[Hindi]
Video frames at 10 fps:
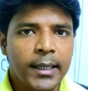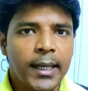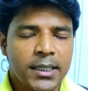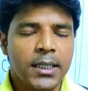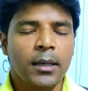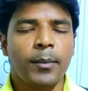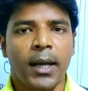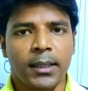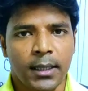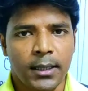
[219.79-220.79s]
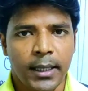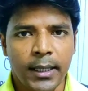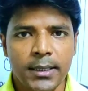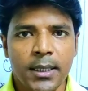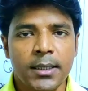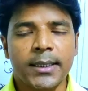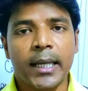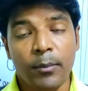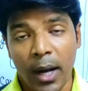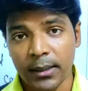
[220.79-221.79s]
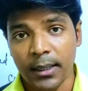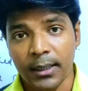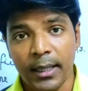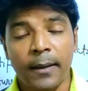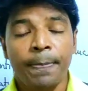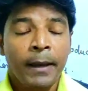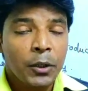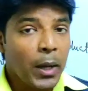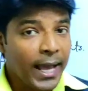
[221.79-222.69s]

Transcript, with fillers: रिलेशन की बात करते हैं किसी रिश्ते की बात करते हैं